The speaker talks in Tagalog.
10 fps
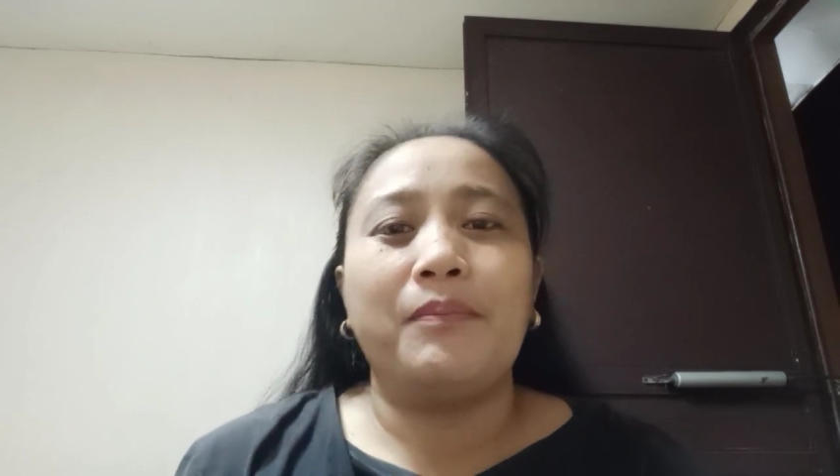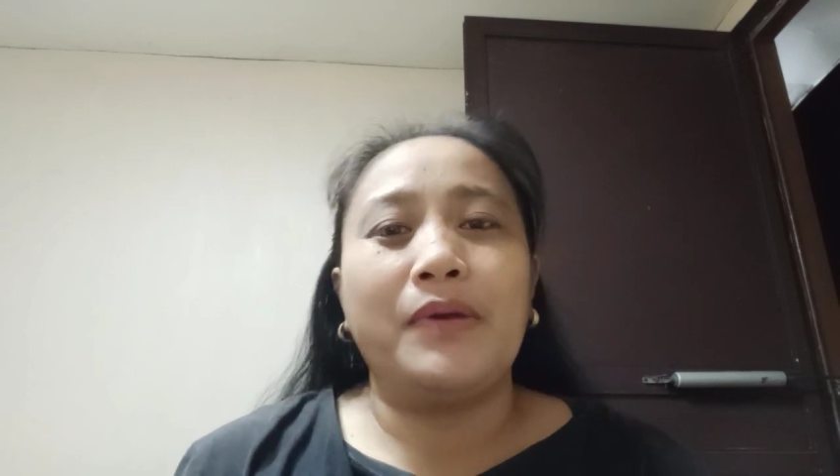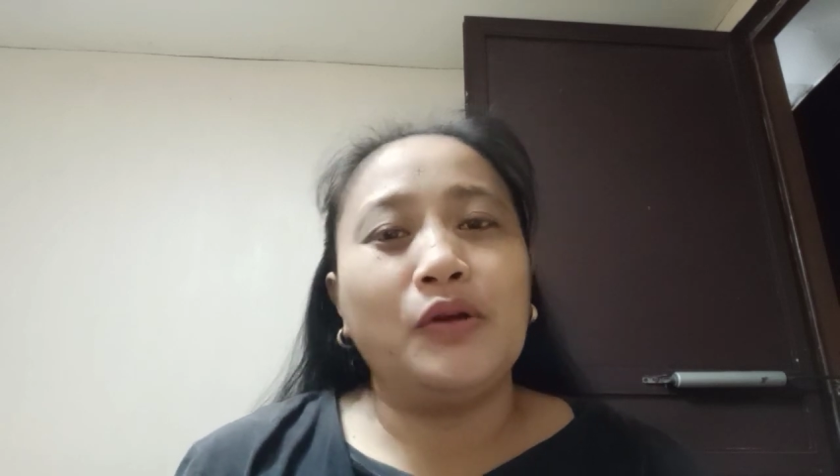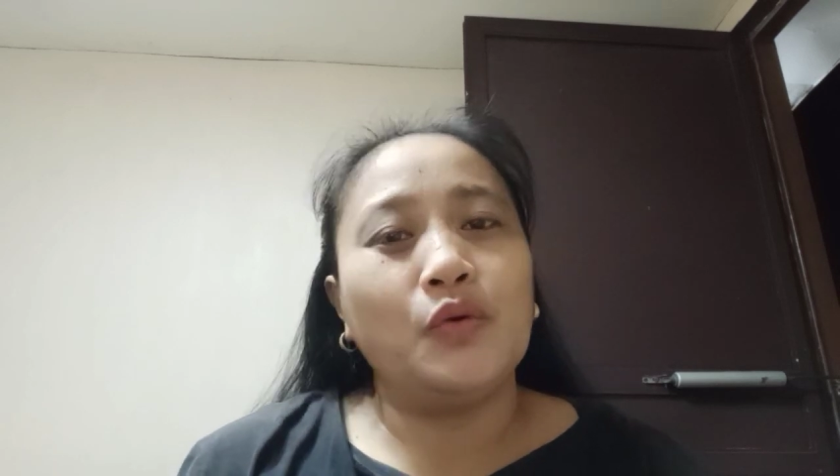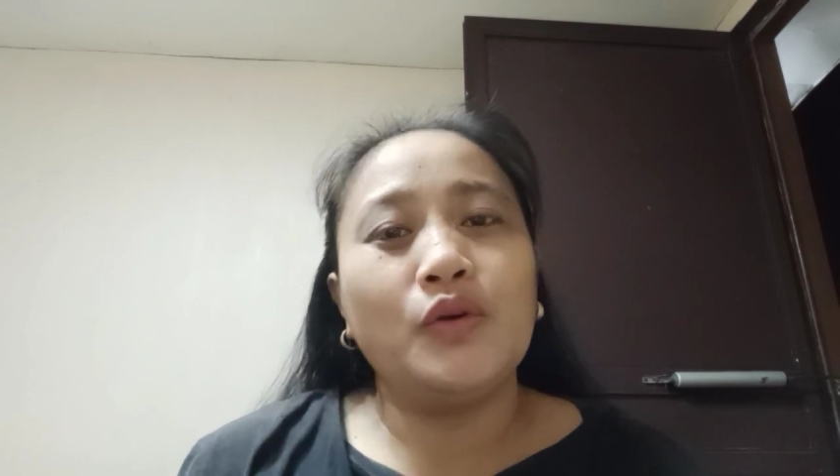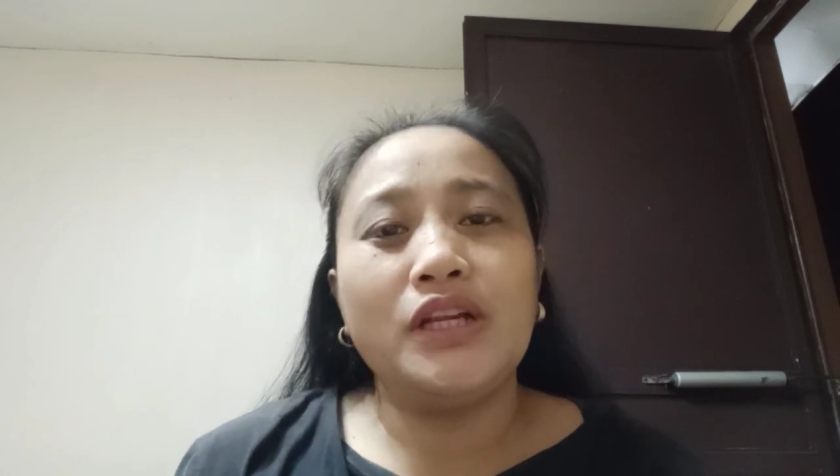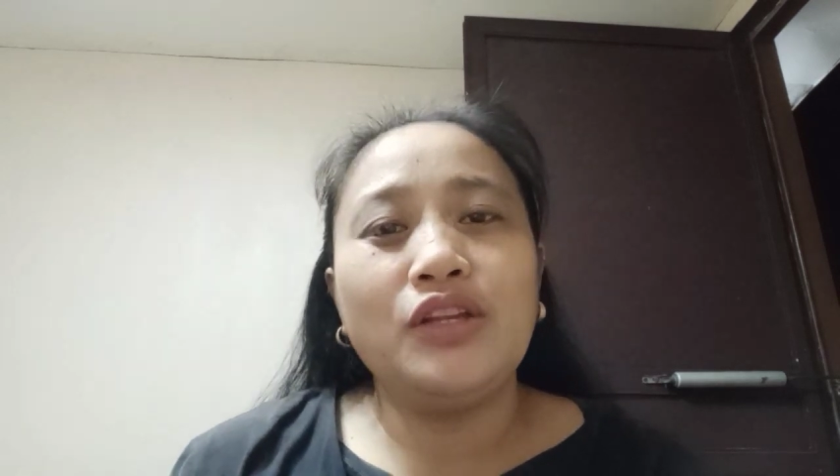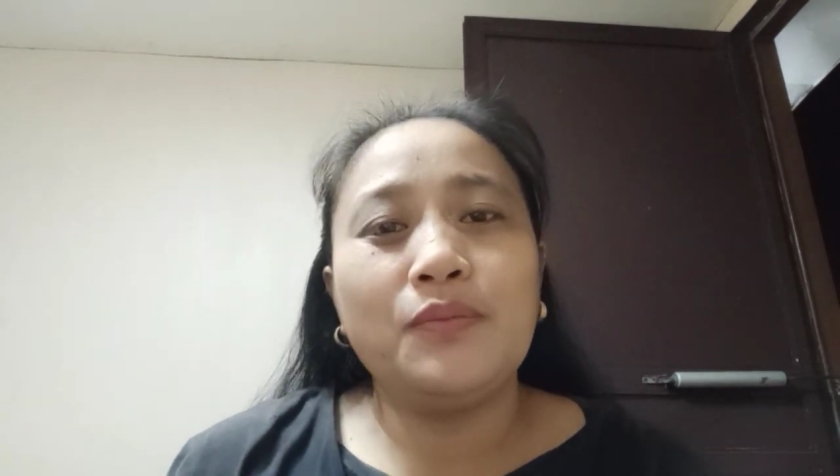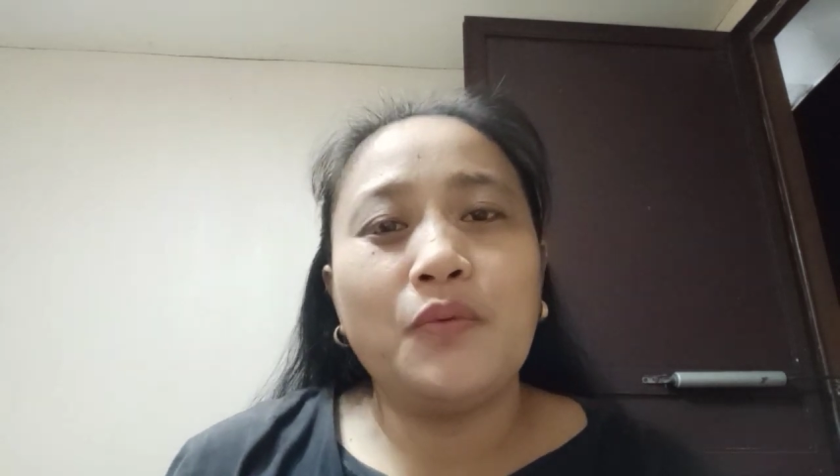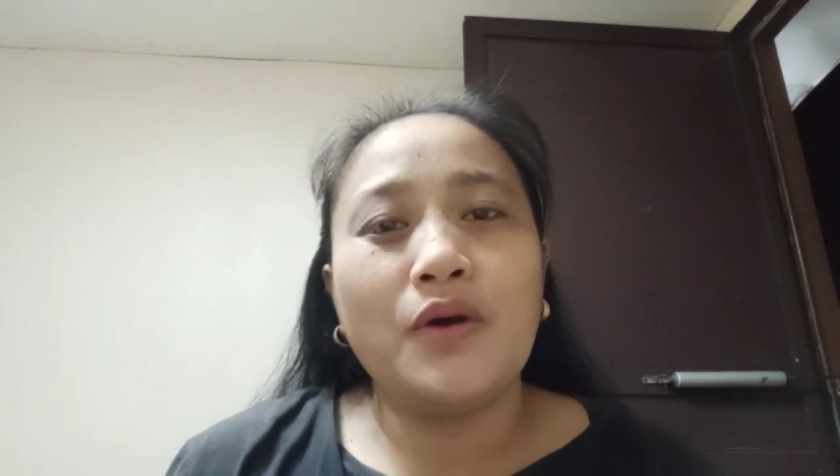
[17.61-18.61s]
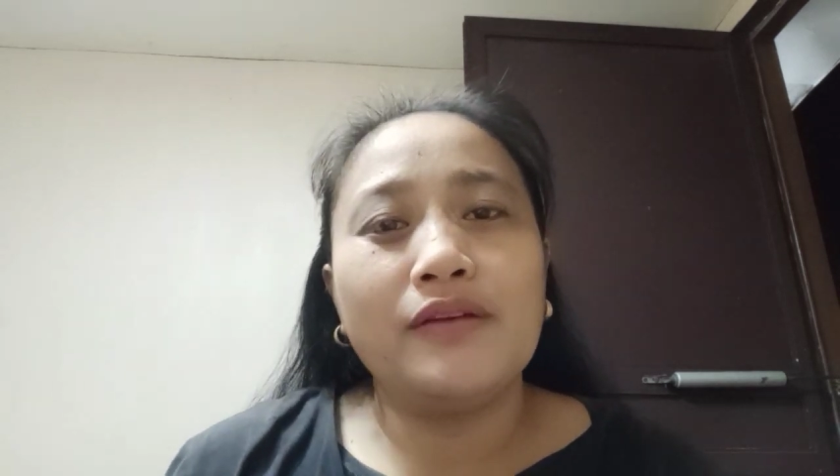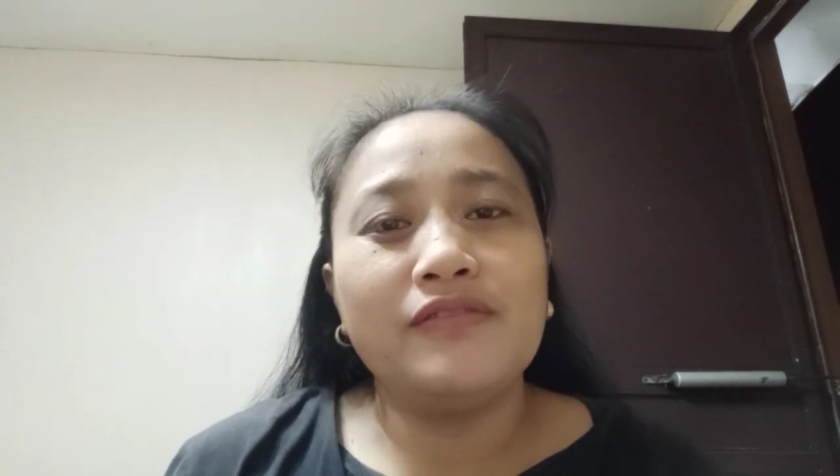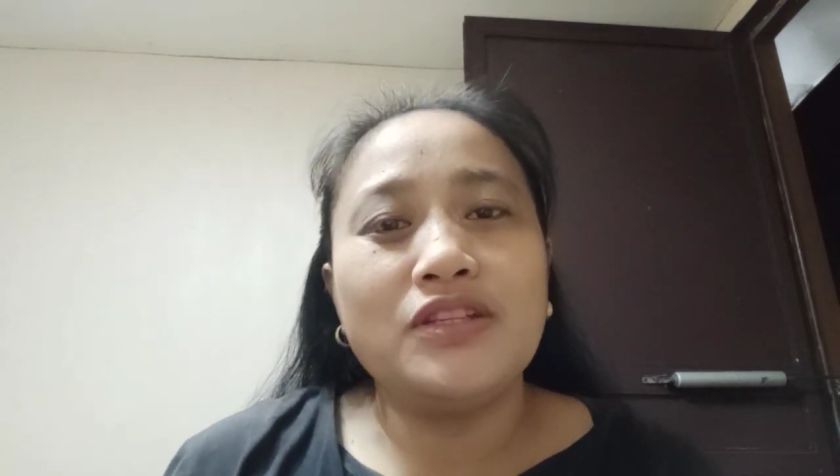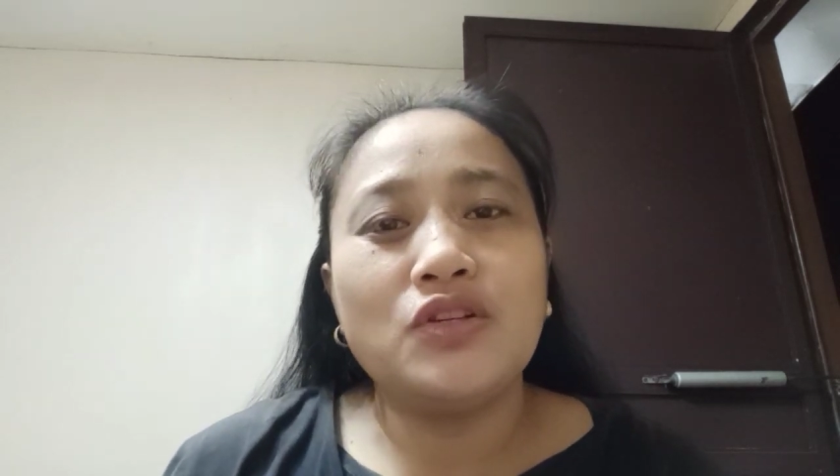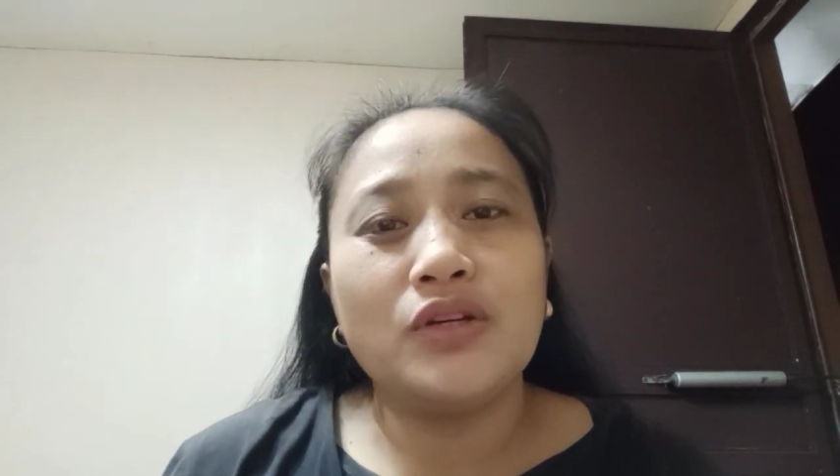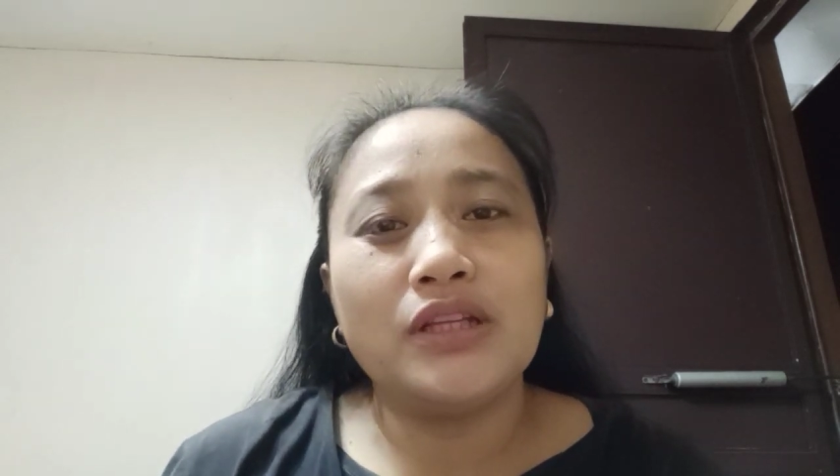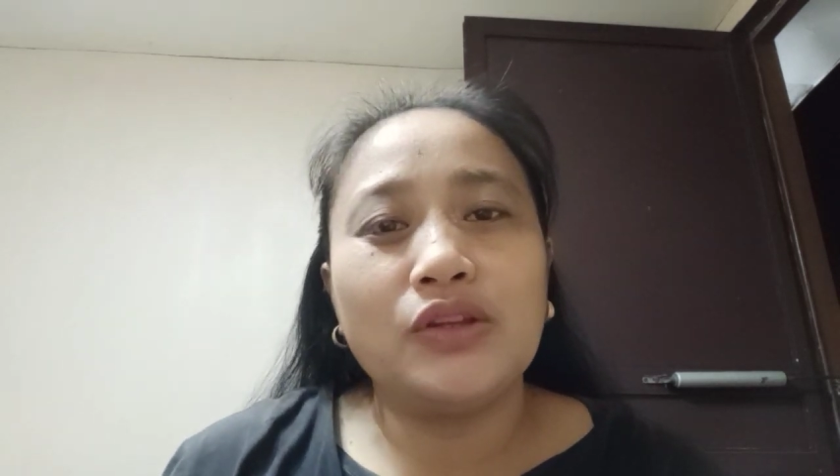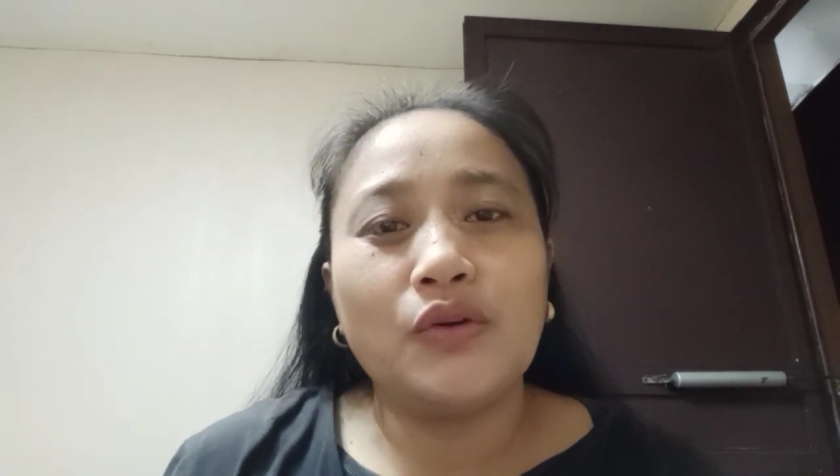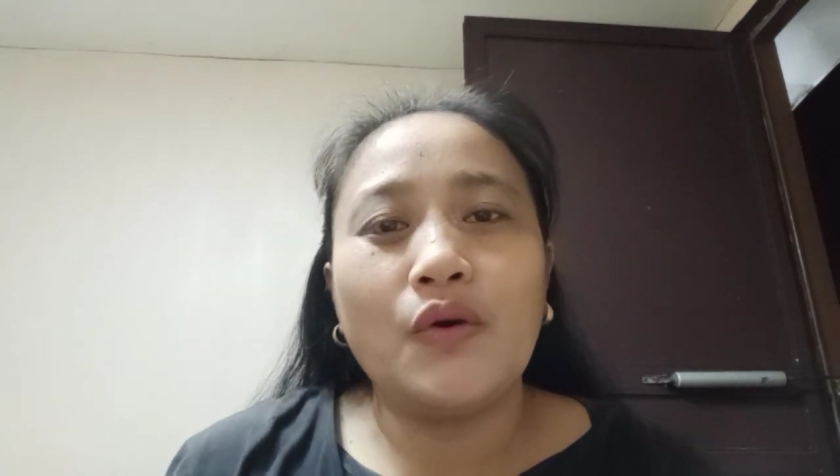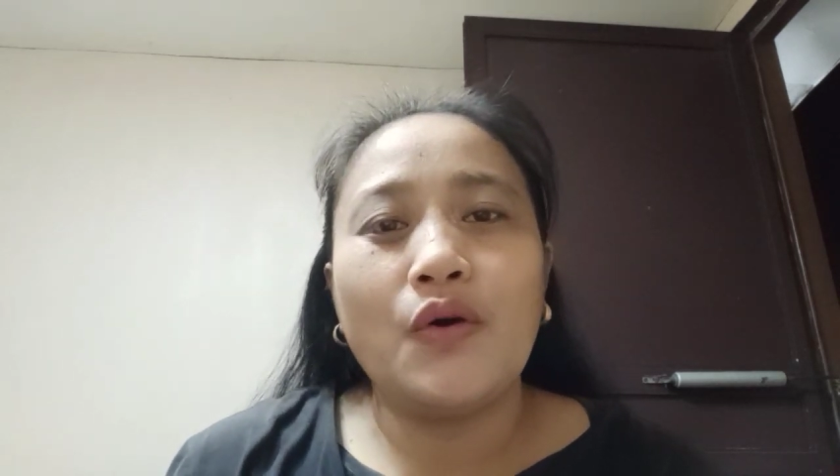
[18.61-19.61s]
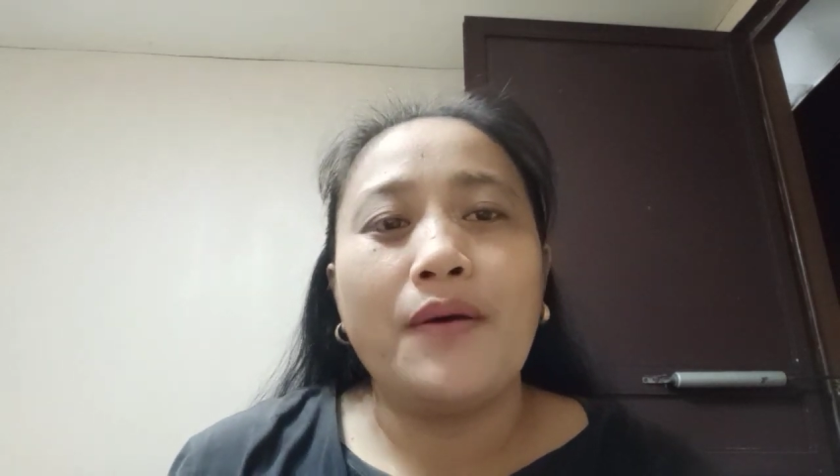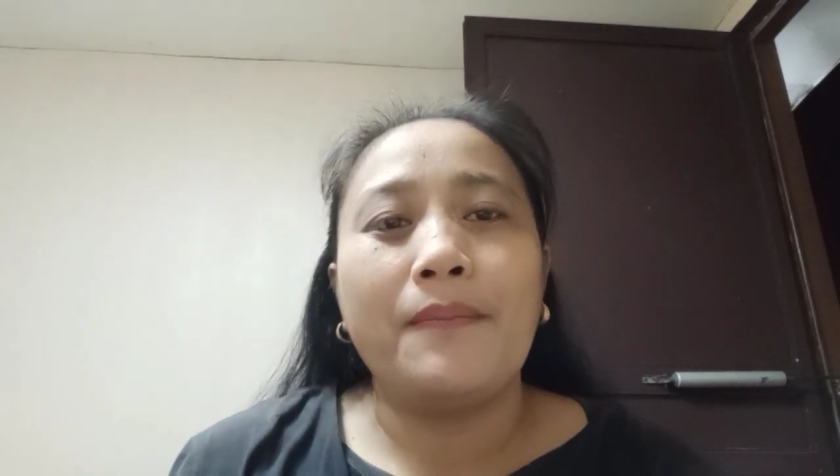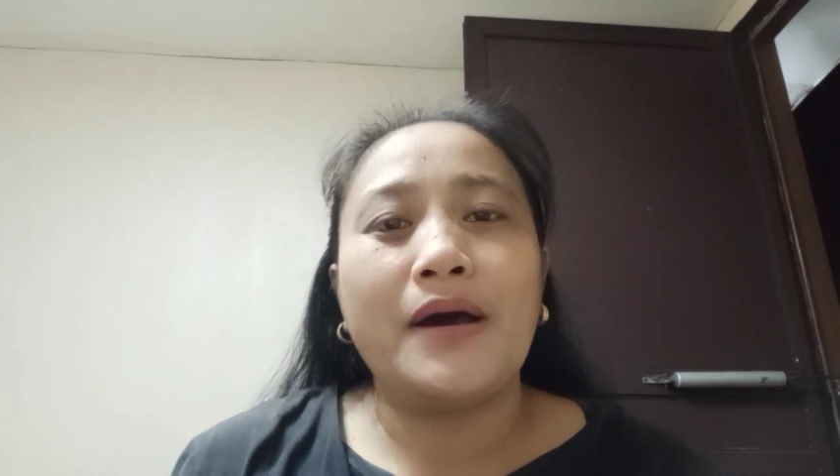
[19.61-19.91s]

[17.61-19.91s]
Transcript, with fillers: Panoorin nyo po ang video ito